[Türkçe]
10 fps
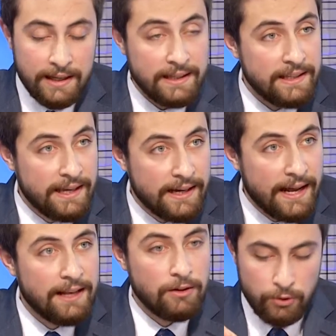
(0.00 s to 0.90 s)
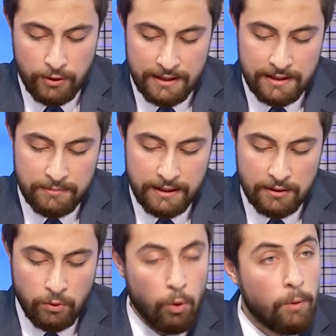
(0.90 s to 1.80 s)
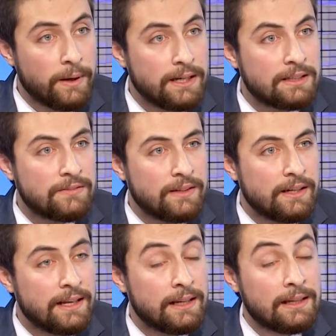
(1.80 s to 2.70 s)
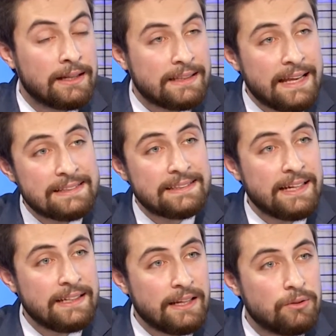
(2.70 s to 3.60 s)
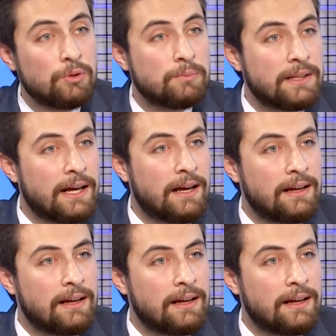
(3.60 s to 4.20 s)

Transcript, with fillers: Yerel yönetimlerin kooperatiflere desteği ne durumda?